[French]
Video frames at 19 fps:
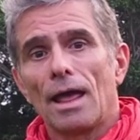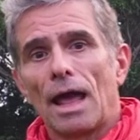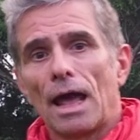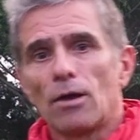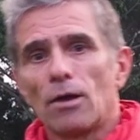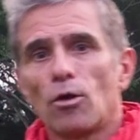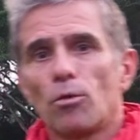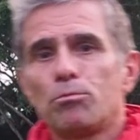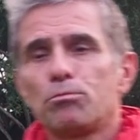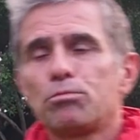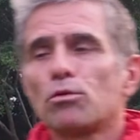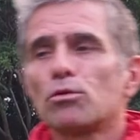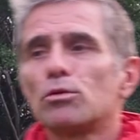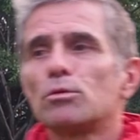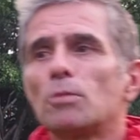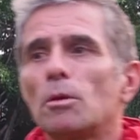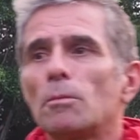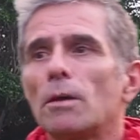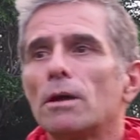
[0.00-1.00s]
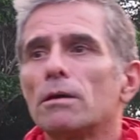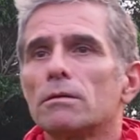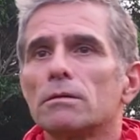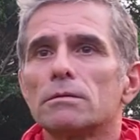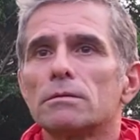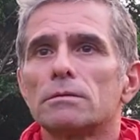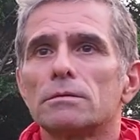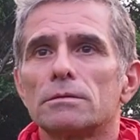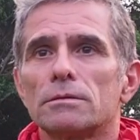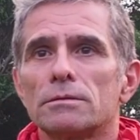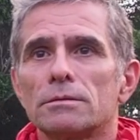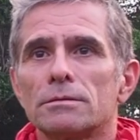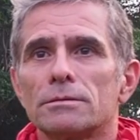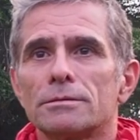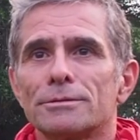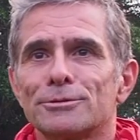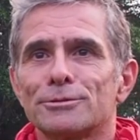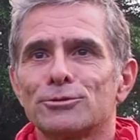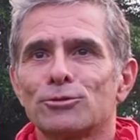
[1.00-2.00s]
Alors pour le moment,
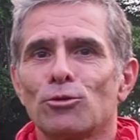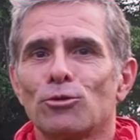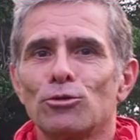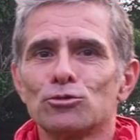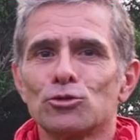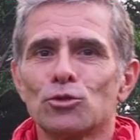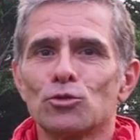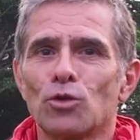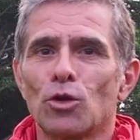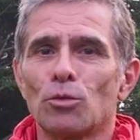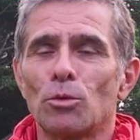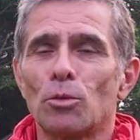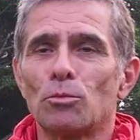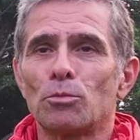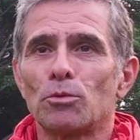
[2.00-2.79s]
euh, je range encore